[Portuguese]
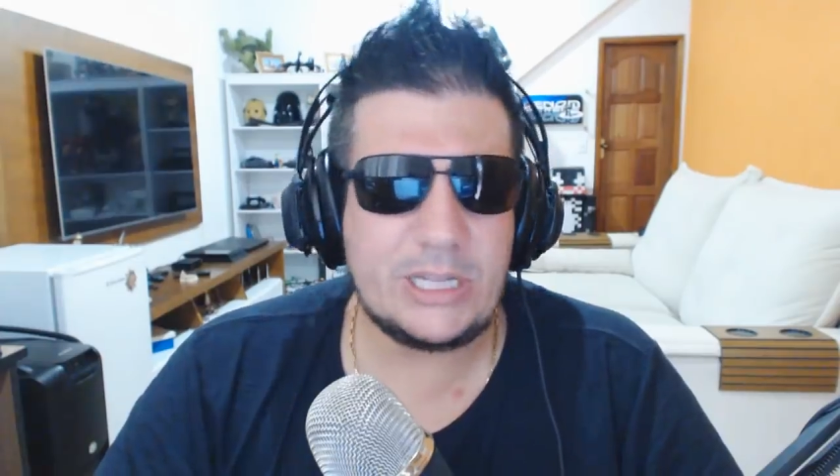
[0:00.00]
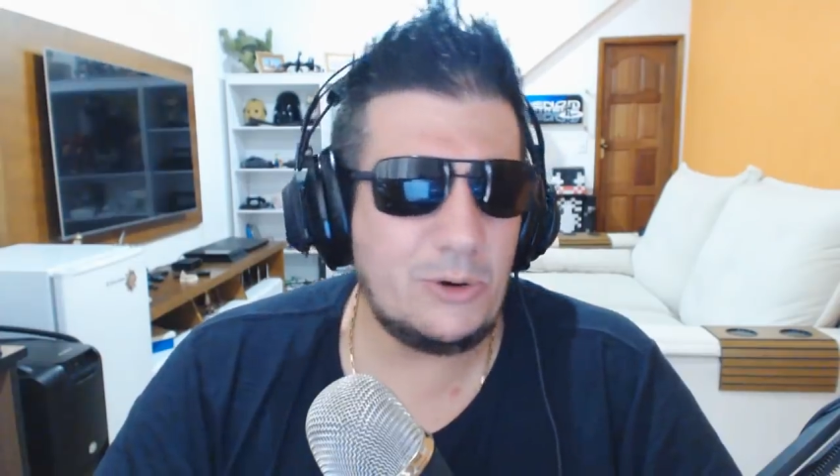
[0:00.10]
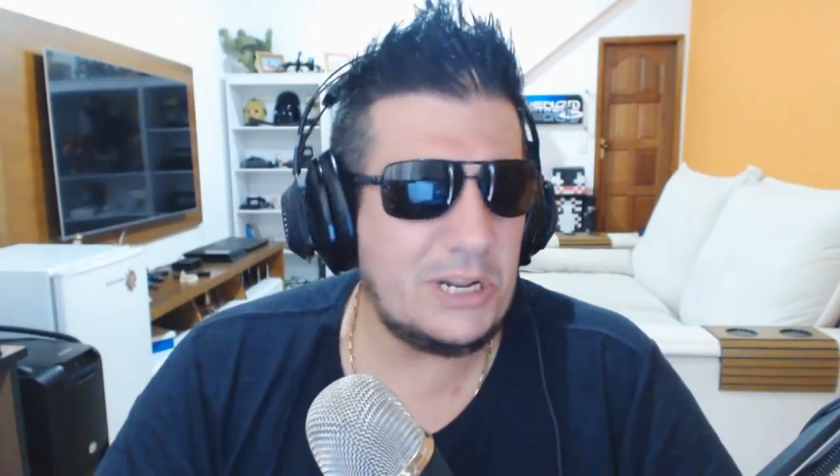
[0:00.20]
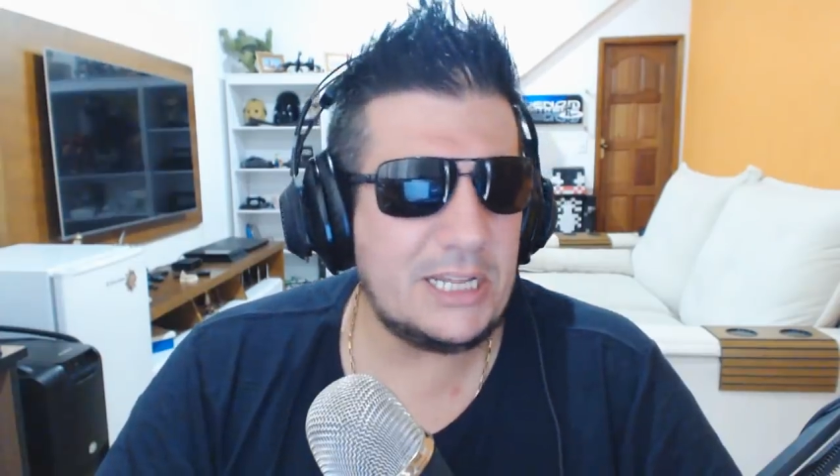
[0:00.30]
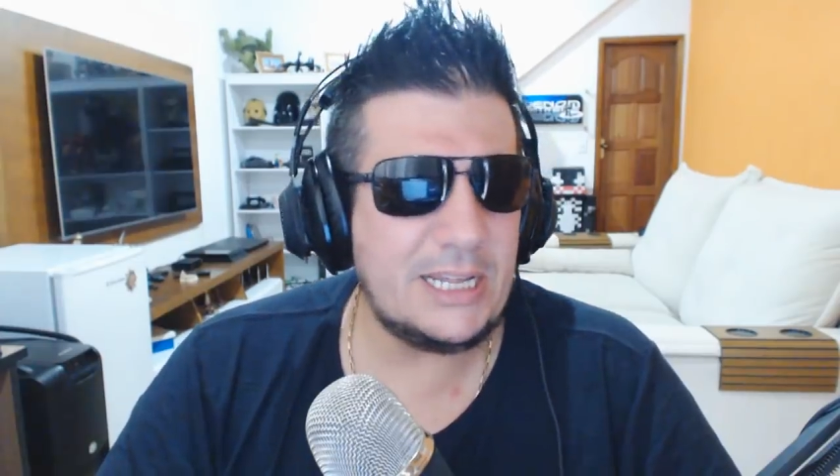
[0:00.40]

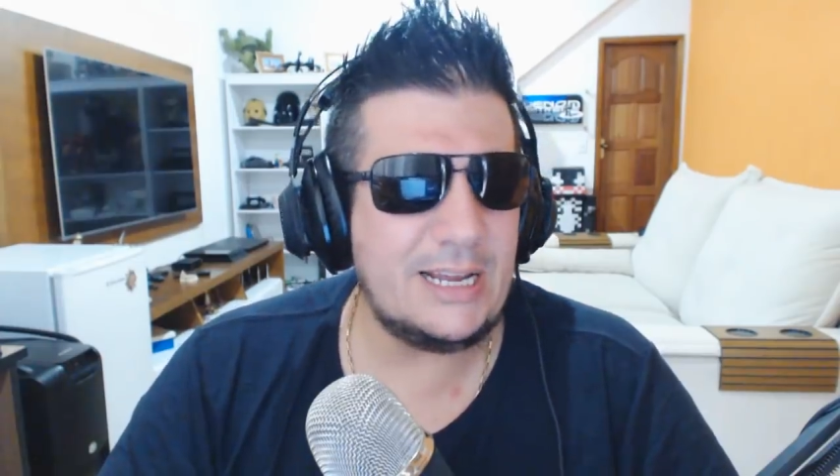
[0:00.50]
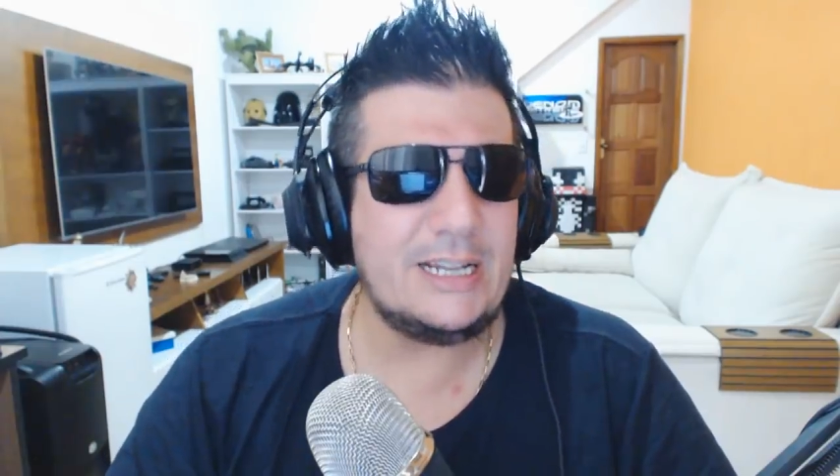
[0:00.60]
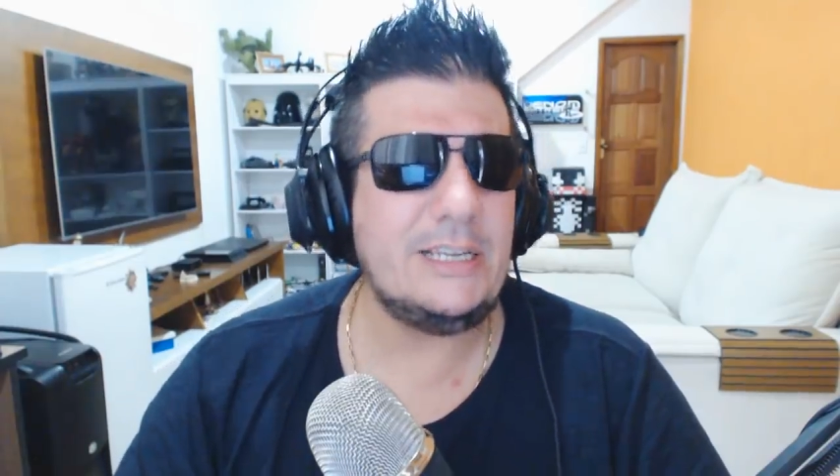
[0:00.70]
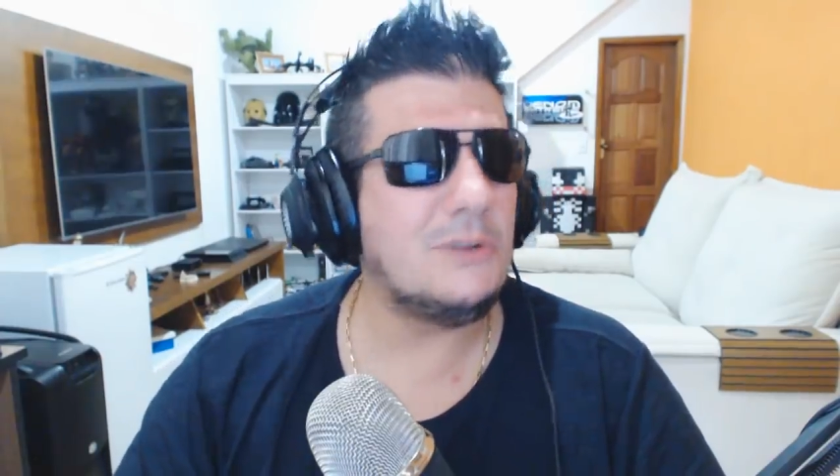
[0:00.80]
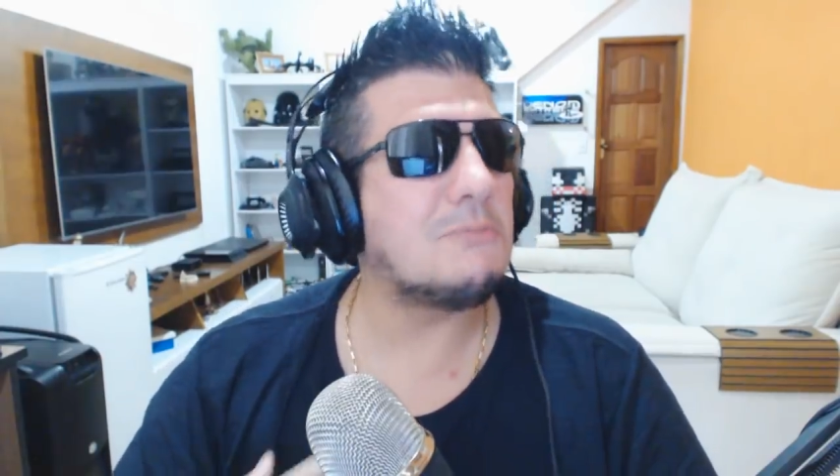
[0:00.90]
teoria
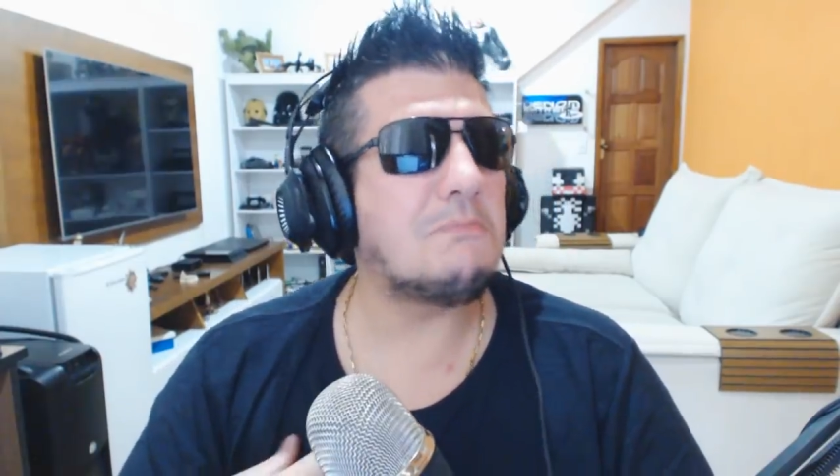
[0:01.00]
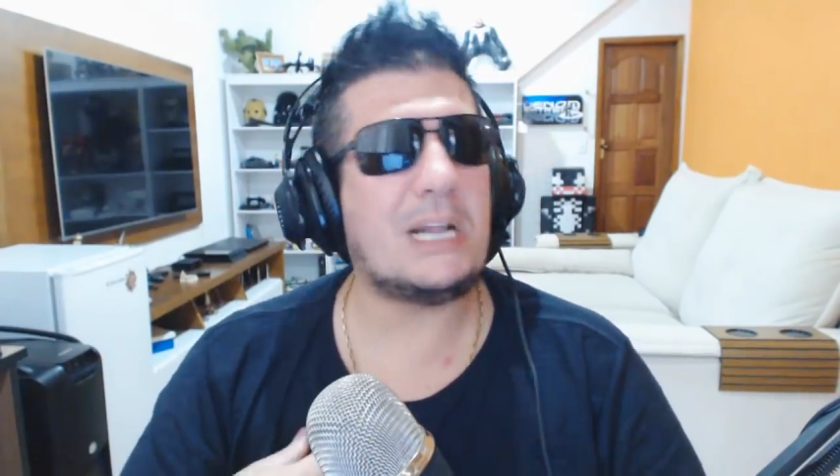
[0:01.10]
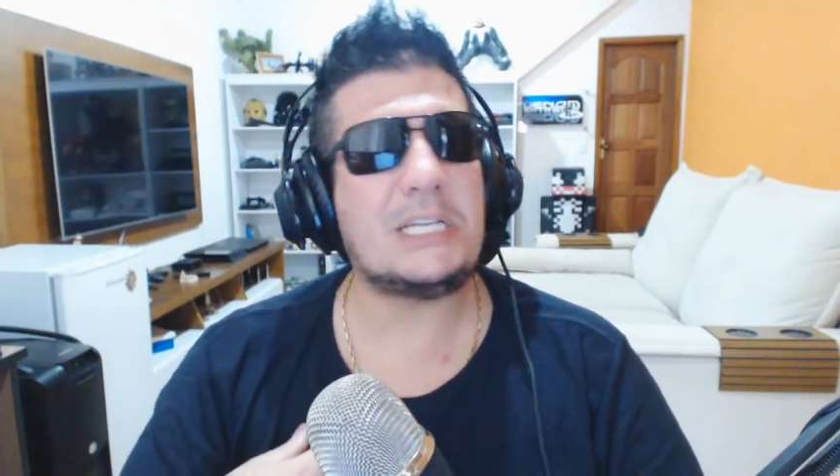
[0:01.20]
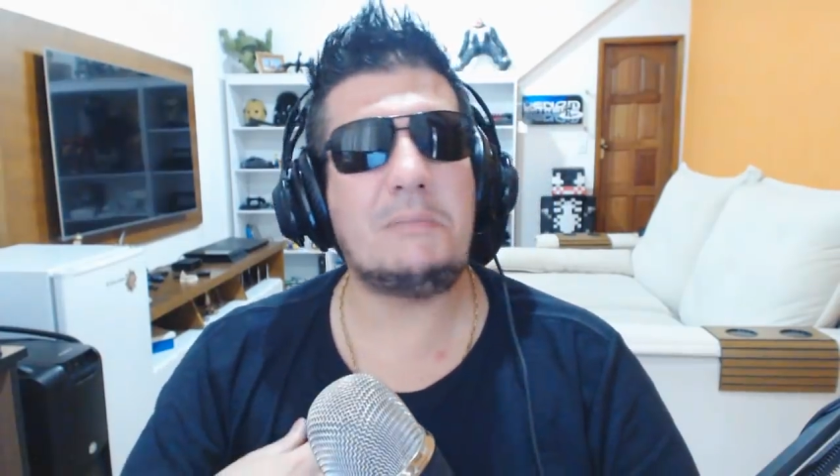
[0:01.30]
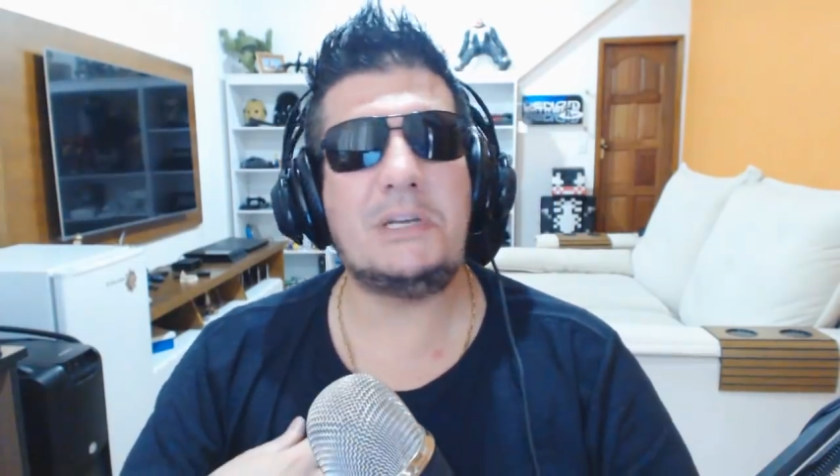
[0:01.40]
dele e eu
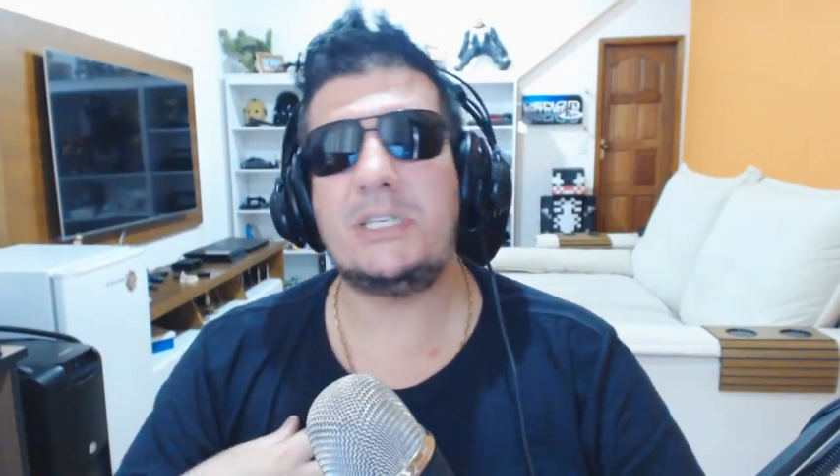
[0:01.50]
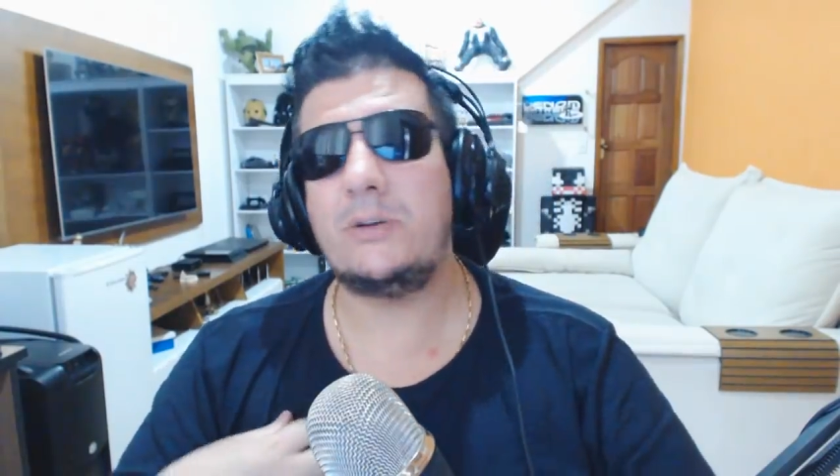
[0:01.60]
praticamente